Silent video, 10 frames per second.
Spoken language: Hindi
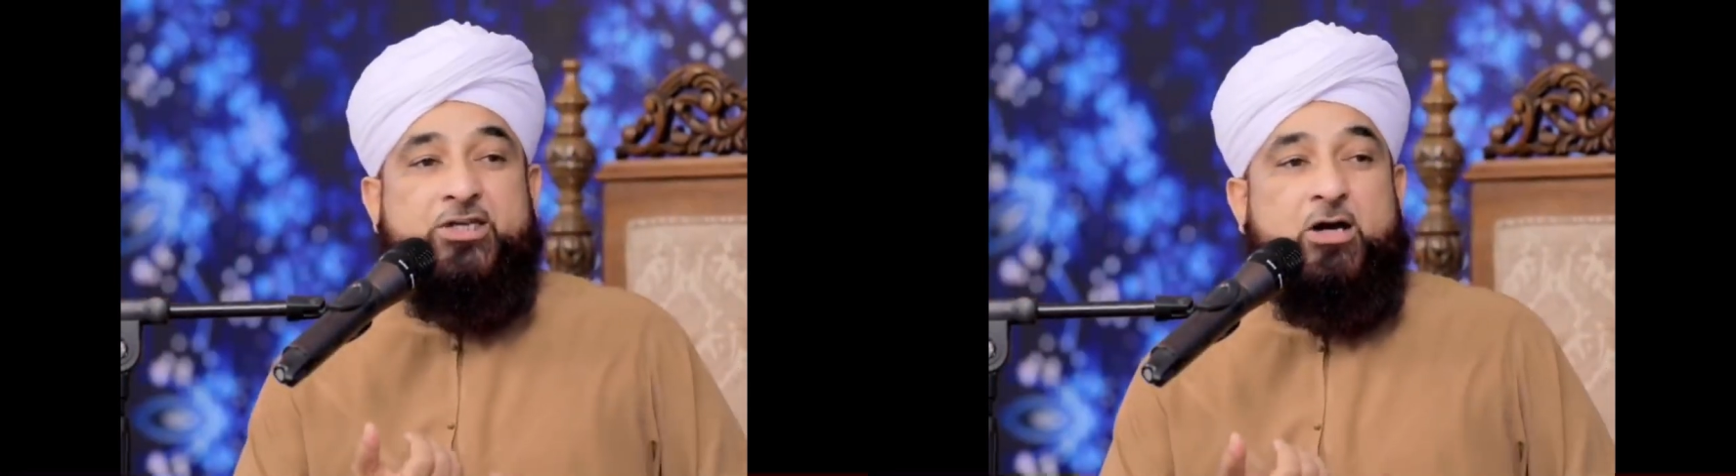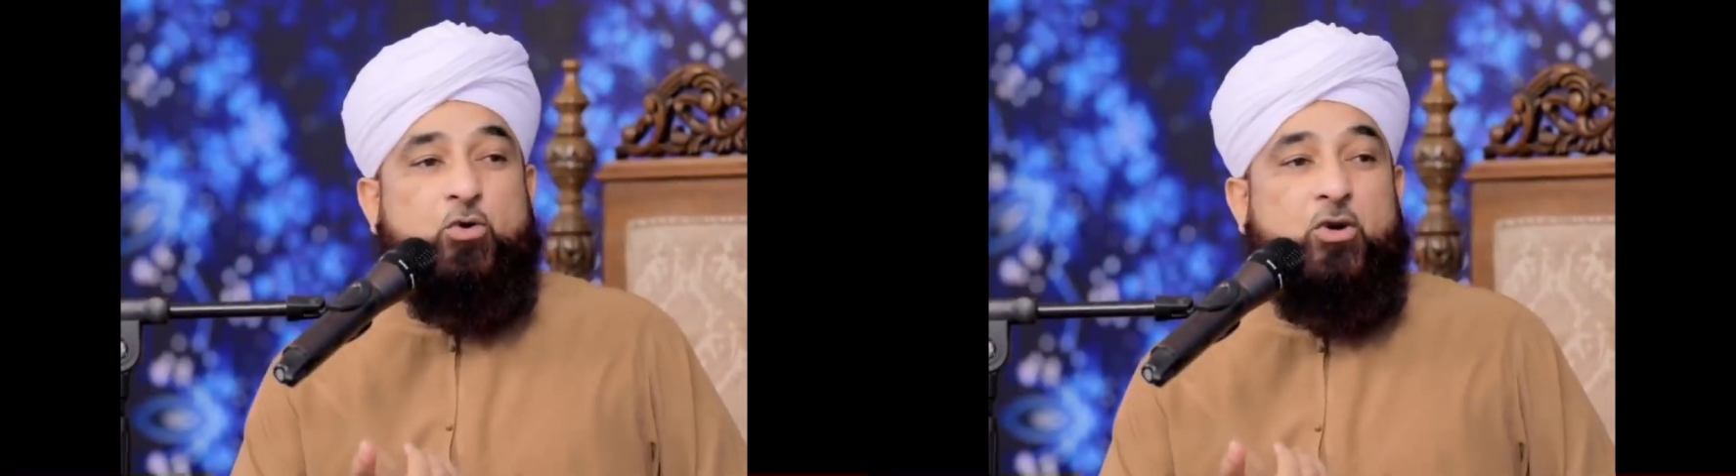
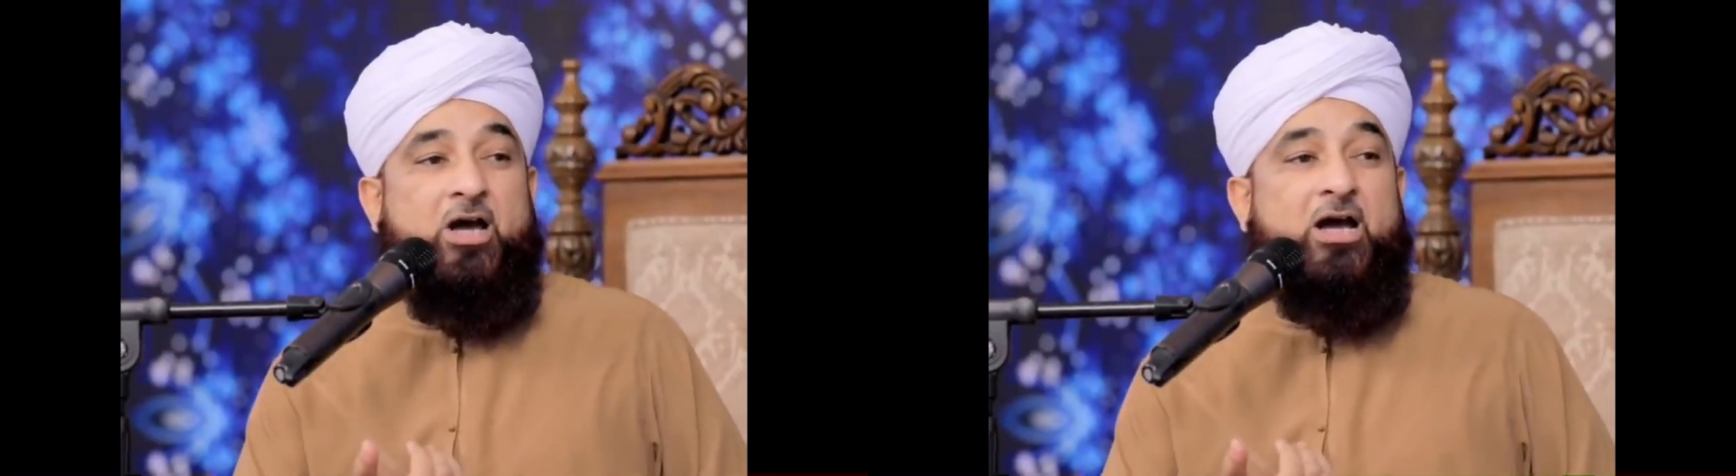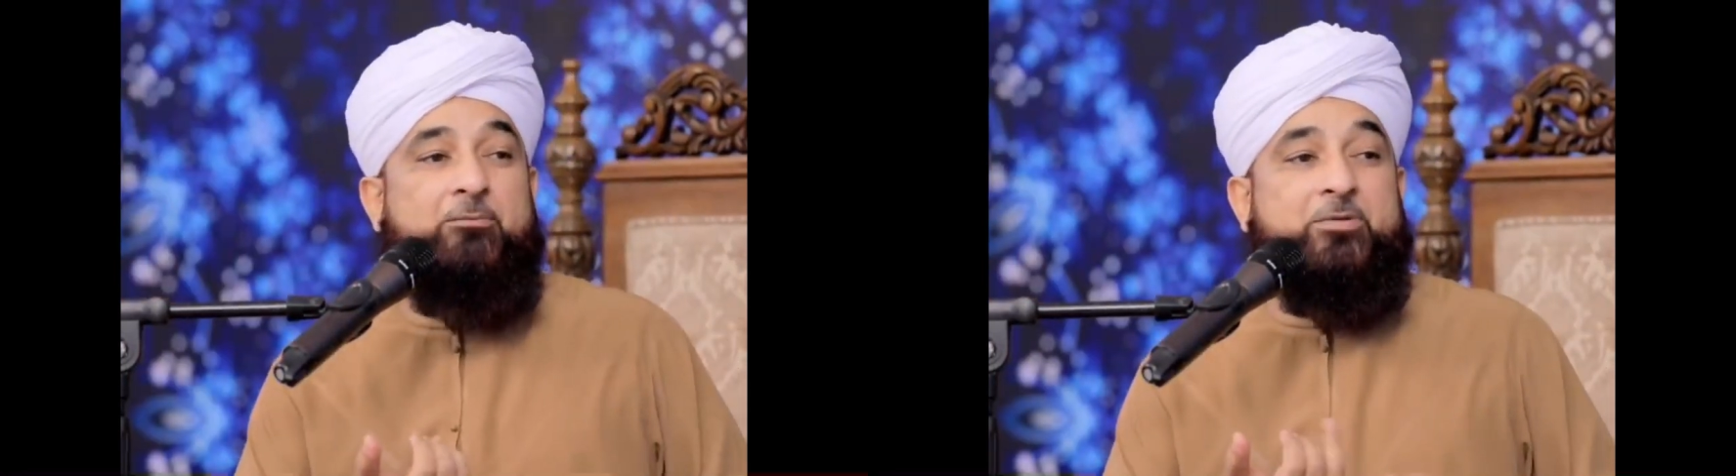सा
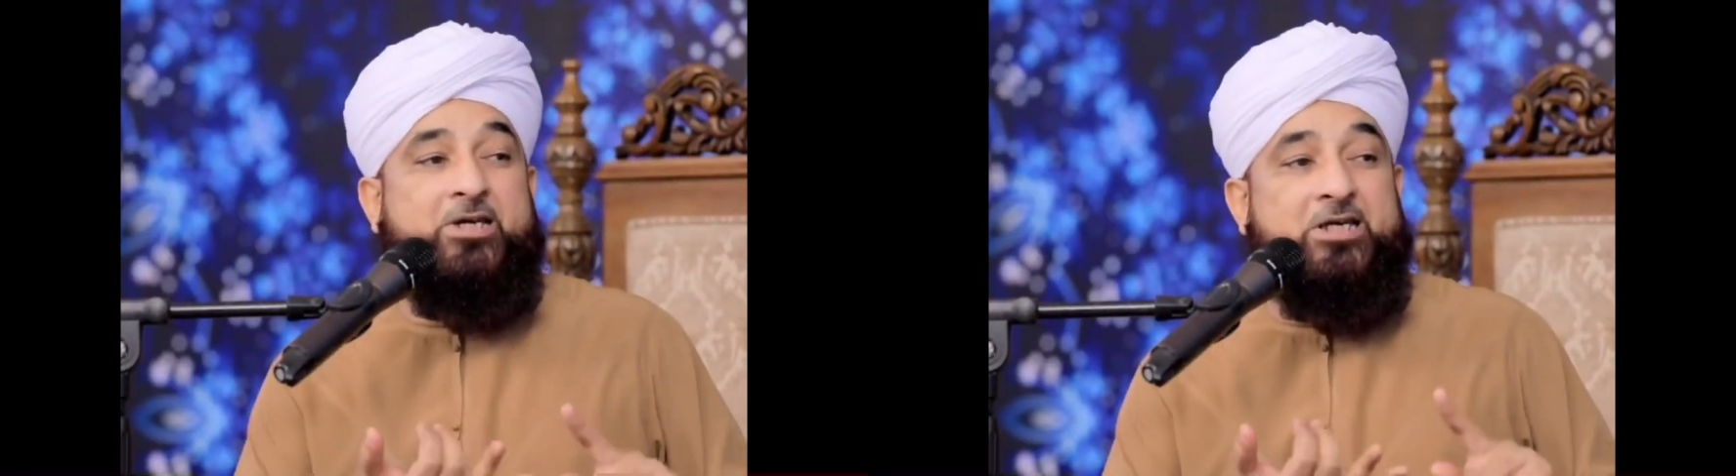गुलाम